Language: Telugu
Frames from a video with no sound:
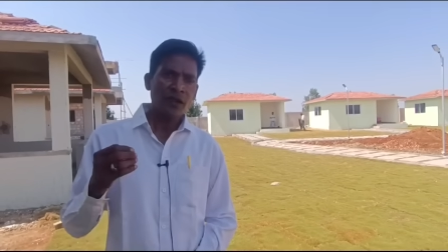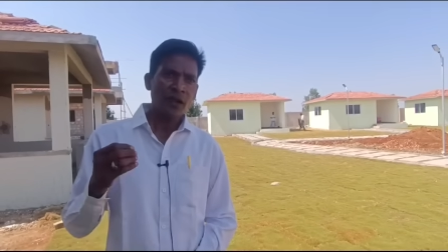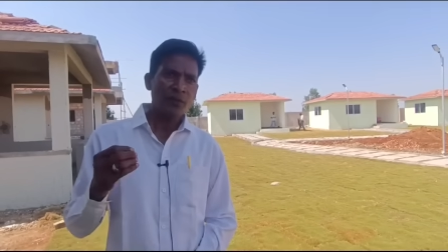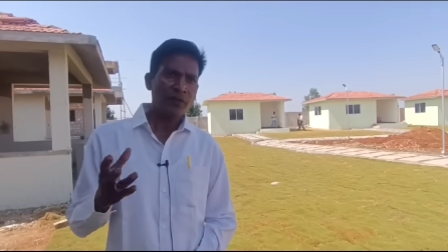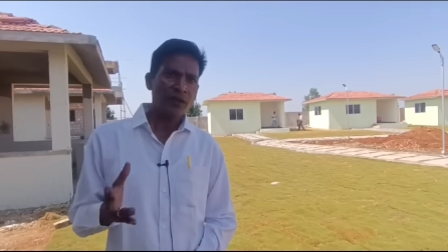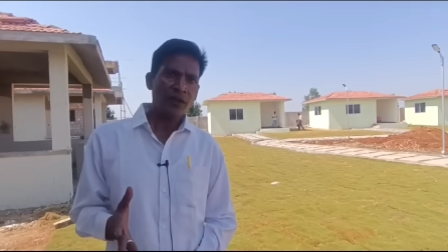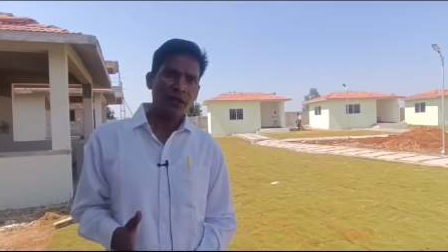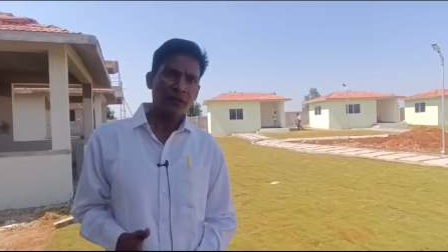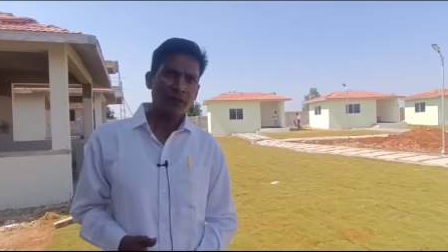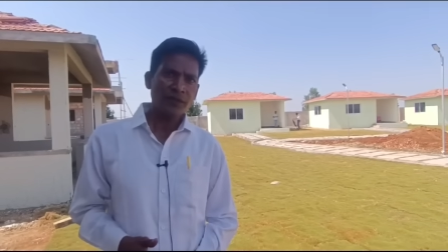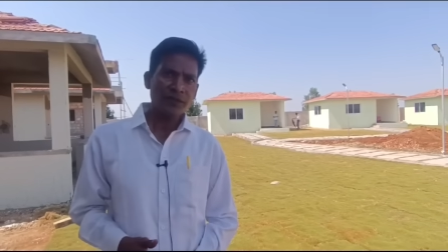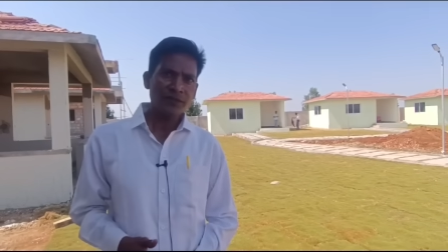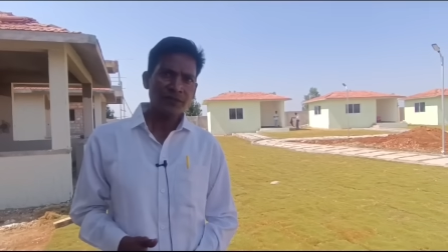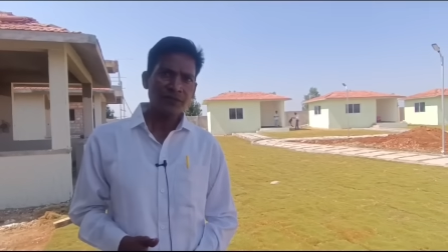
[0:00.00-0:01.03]
హ్యాపీగా లైఫ్
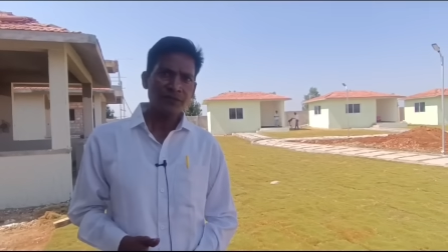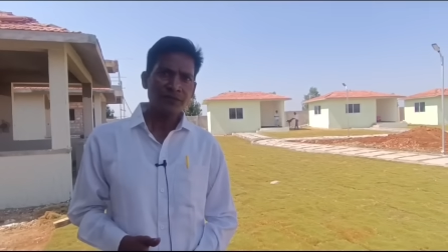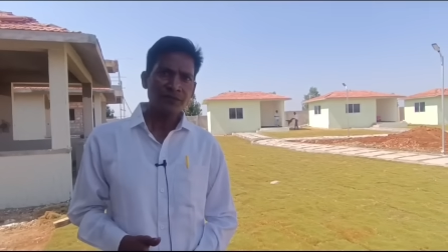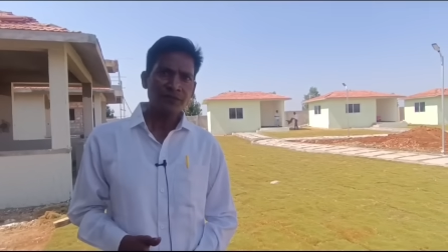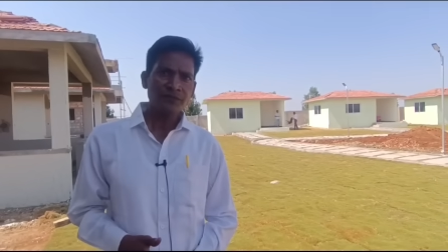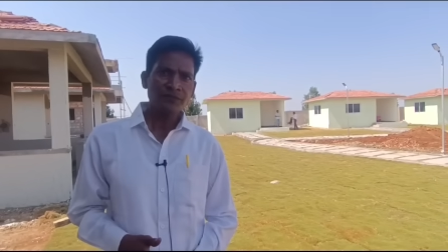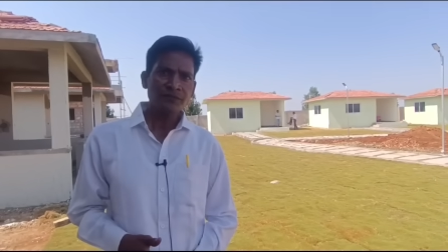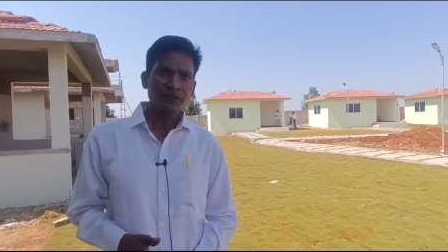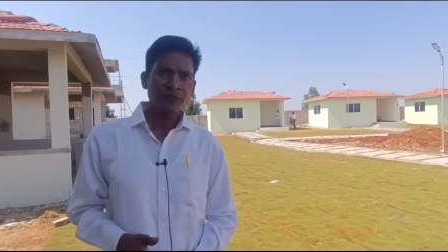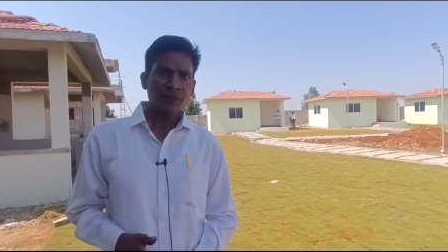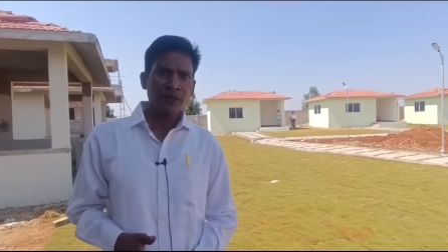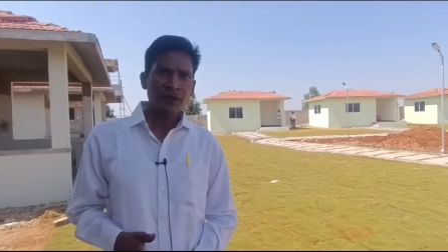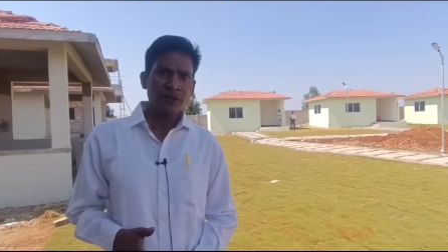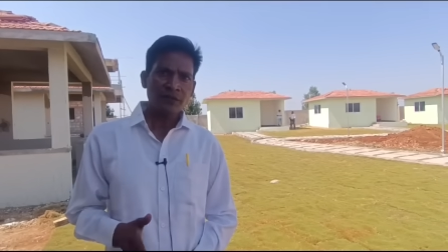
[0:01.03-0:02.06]
లీడ్ చేయొచ్చు
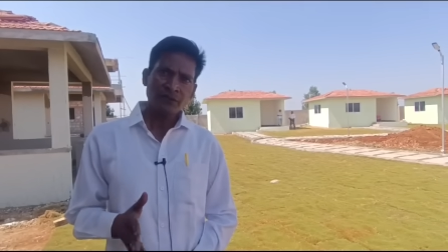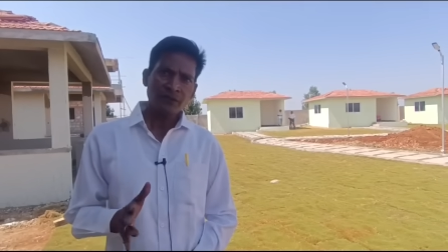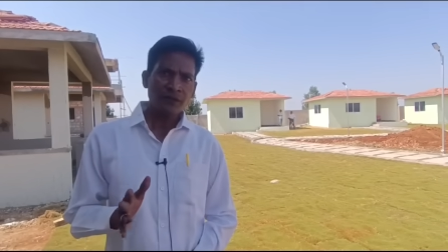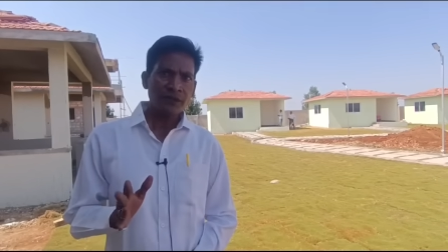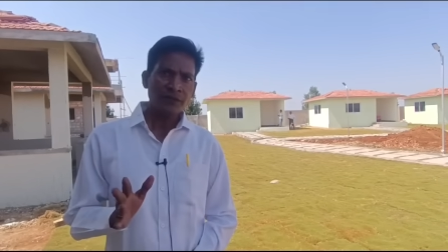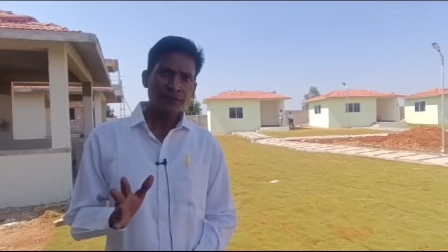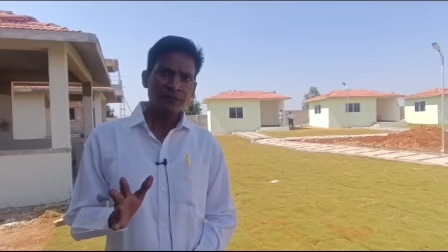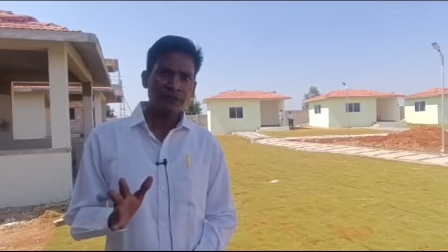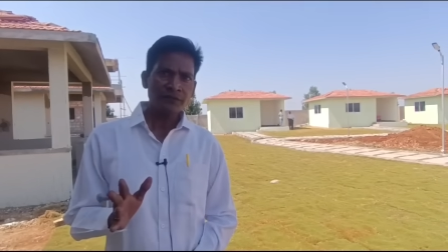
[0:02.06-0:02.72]
ఓకే